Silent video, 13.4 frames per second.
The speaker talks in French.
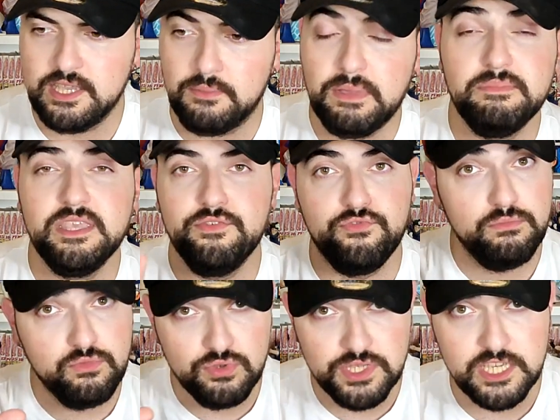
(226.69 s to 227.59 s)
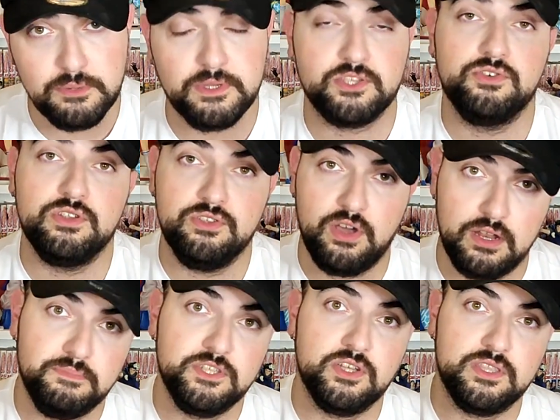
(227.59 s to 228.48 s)
Même niveau musique, parce que dans
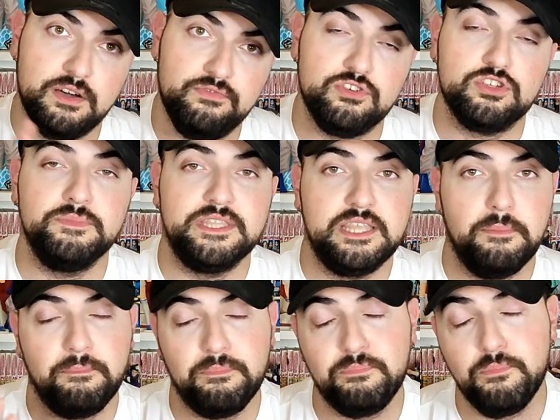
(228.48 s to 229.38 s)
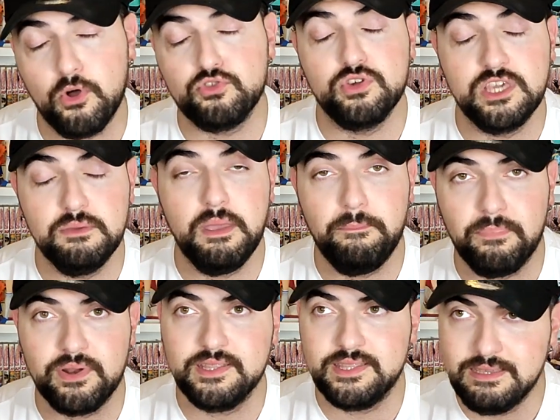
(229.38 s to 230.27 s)
l'épisode d'avant, je mettais, entre guillemets
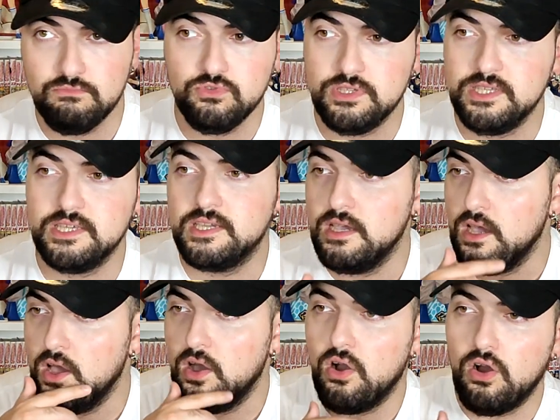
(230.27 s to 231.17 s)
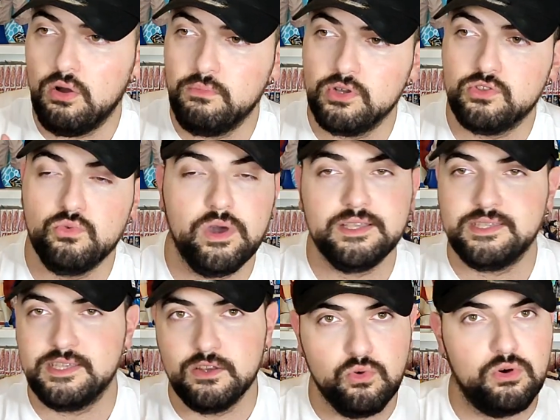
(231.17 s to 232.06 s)
plein des musiques en mode ouais,
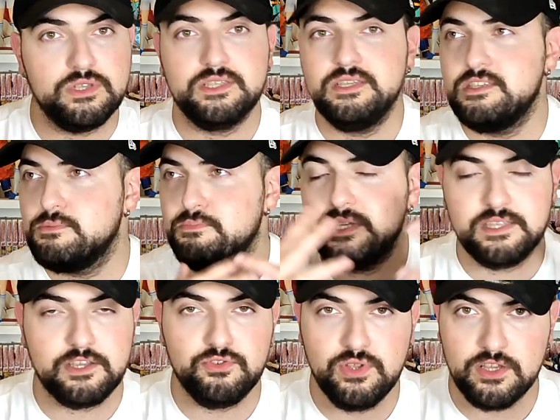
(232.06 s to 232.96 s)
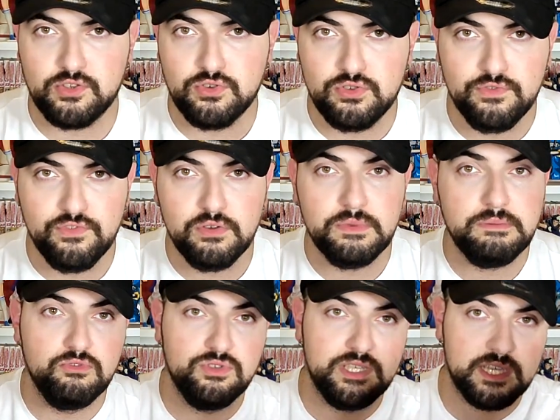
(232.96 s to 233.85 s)
c'est lourd, c'est spectaculaire ce que tu veux, mais
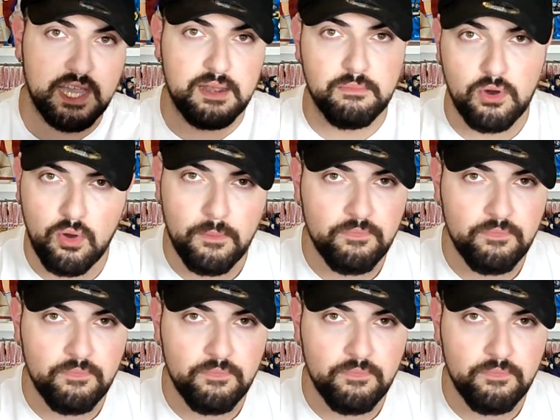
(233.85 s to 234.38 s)
musicalement,